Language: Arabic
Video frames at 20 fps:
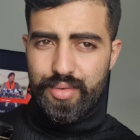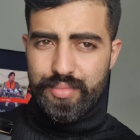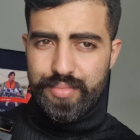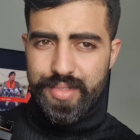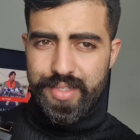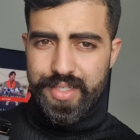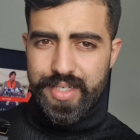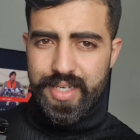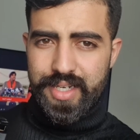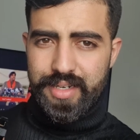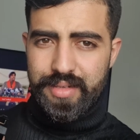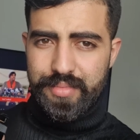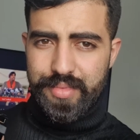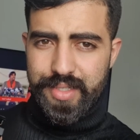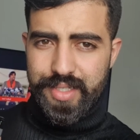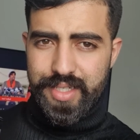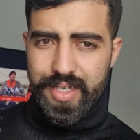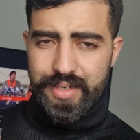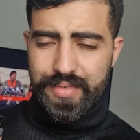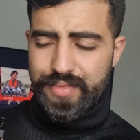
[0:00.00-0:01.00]
مزيانه
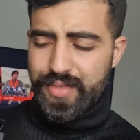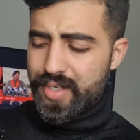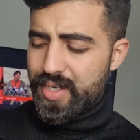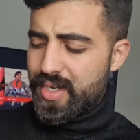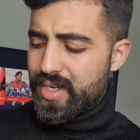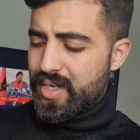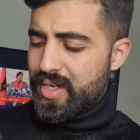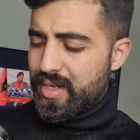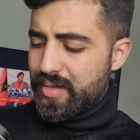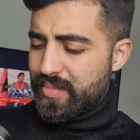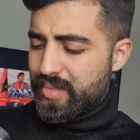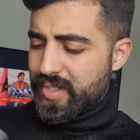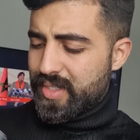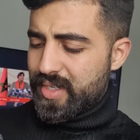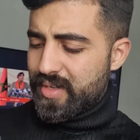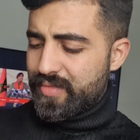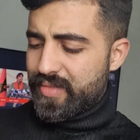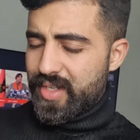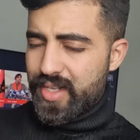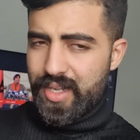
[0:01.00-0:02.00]
بزاف
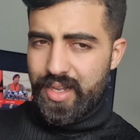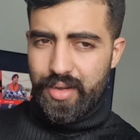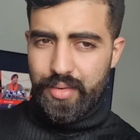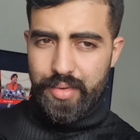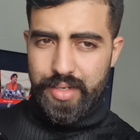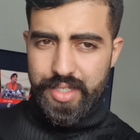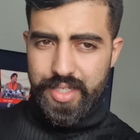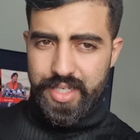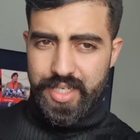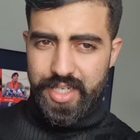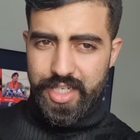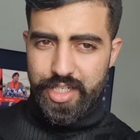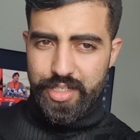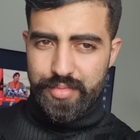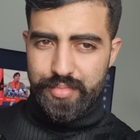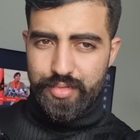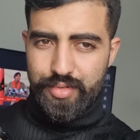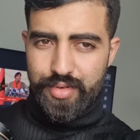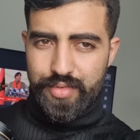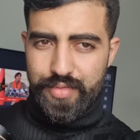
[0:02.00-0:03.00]
بزاف ديال الحوايج
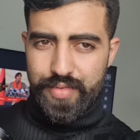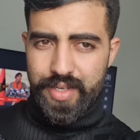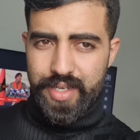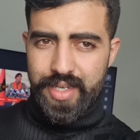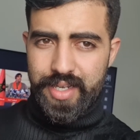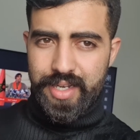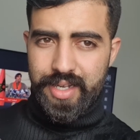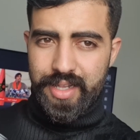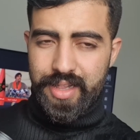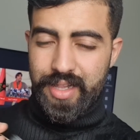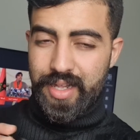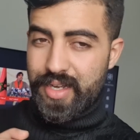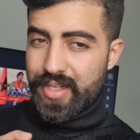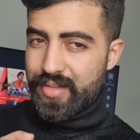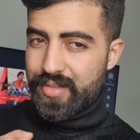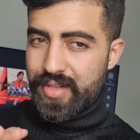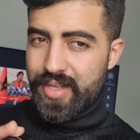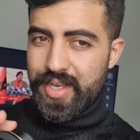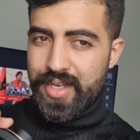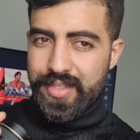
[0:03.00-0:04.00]
كيعجبوك فيه كتلاحظ
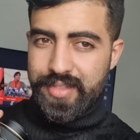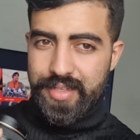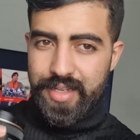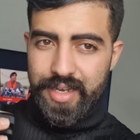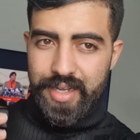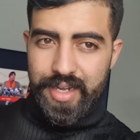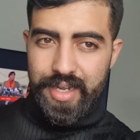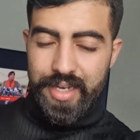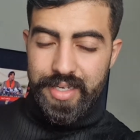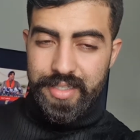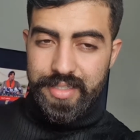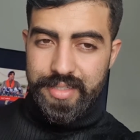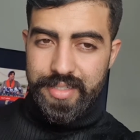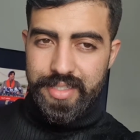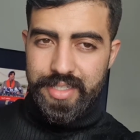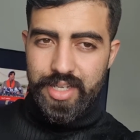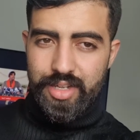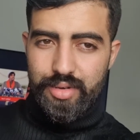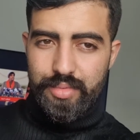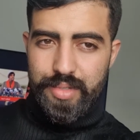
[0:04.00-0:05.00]
حتى لا
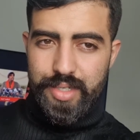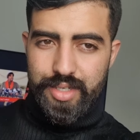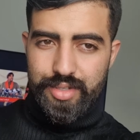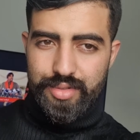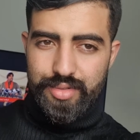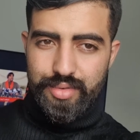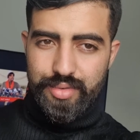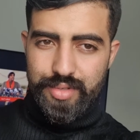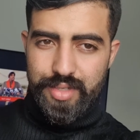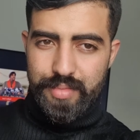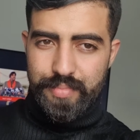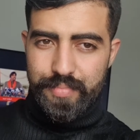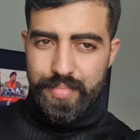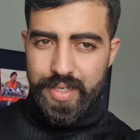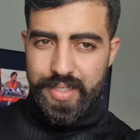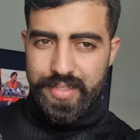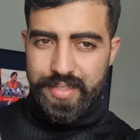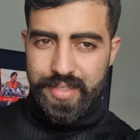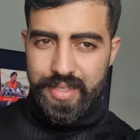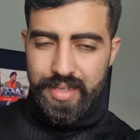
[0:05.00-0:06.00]
كاليتي ديالو باش كدوز
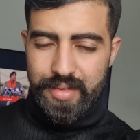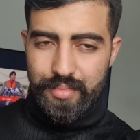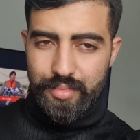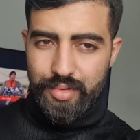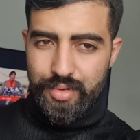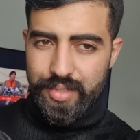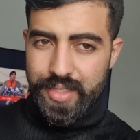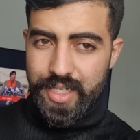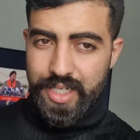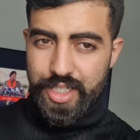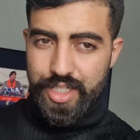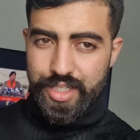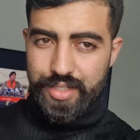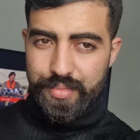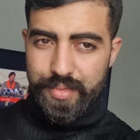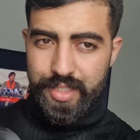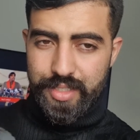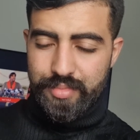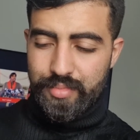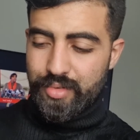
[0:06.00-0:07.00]
البيس المونتاج
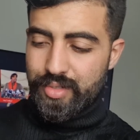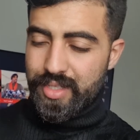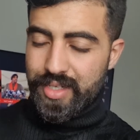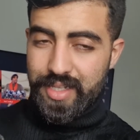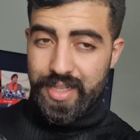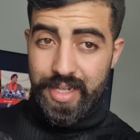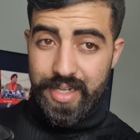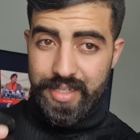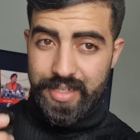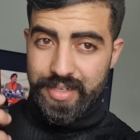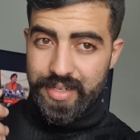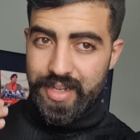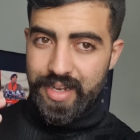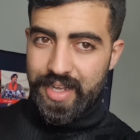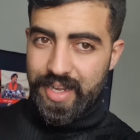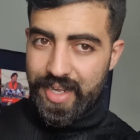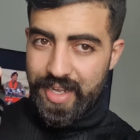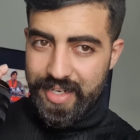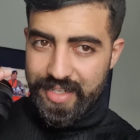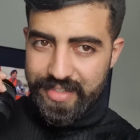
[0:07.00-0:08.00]
كتبغي تمونتي كتلاحظ ان
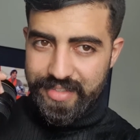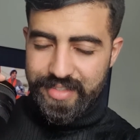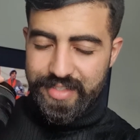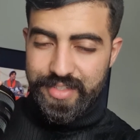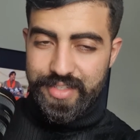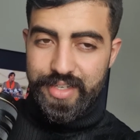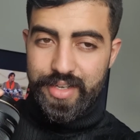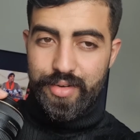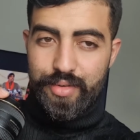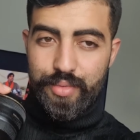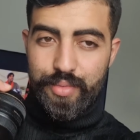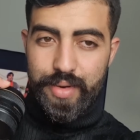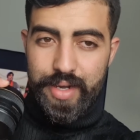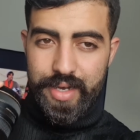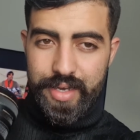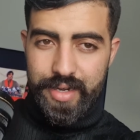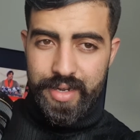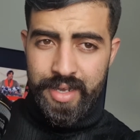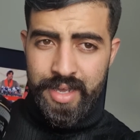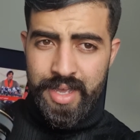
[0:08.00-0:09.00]
لا كاليتي ديالو
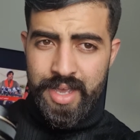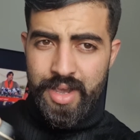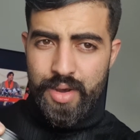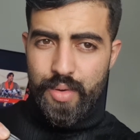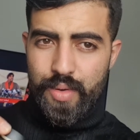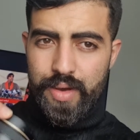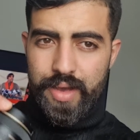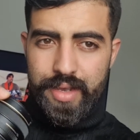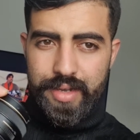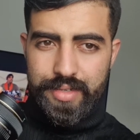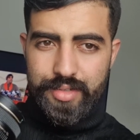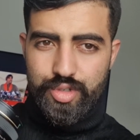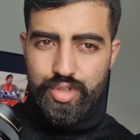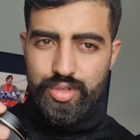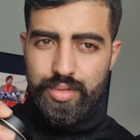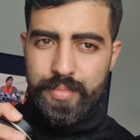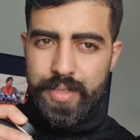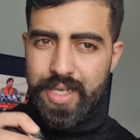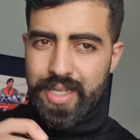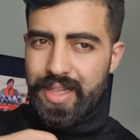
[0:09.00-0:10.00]
واعره واخا
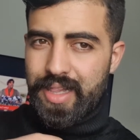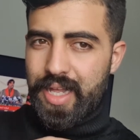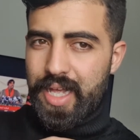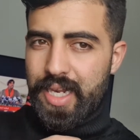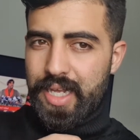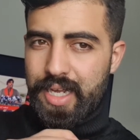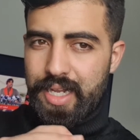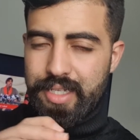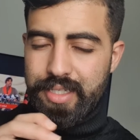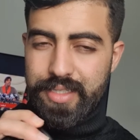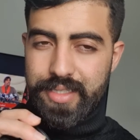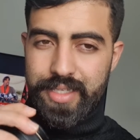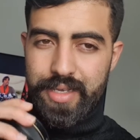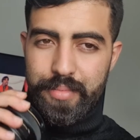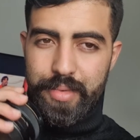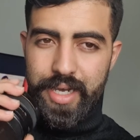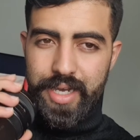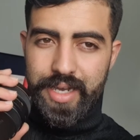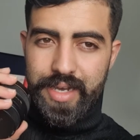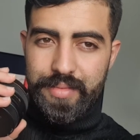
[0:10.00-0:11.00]
كتزومي كتلقى الكاليتي
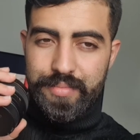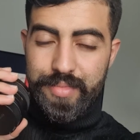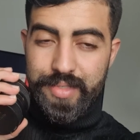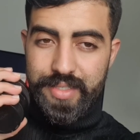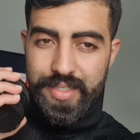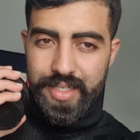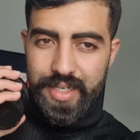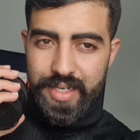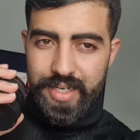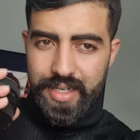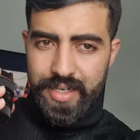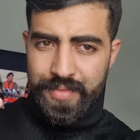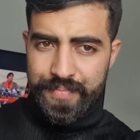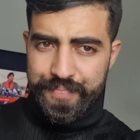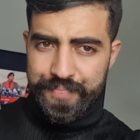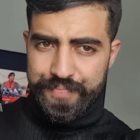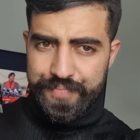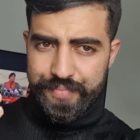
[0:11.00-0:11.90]
باقا مزيانه